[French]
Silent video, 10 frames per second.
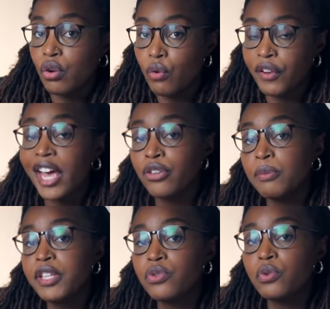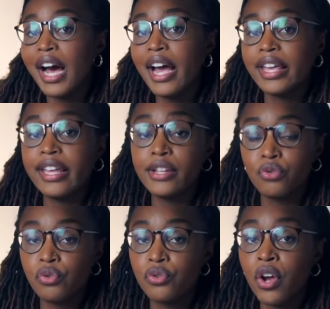Le frère de Mitsuha est
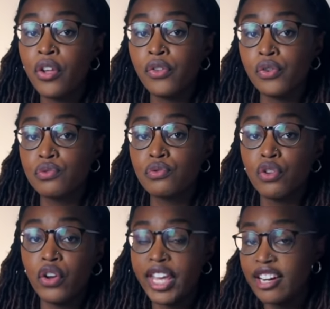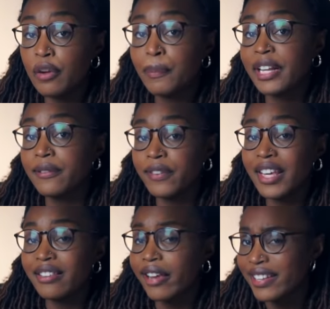étudiant dans une école
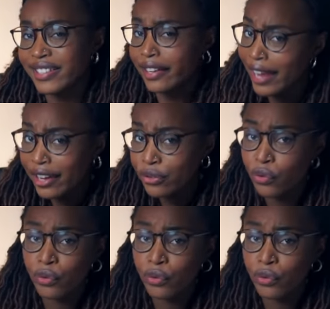privée très sélecte de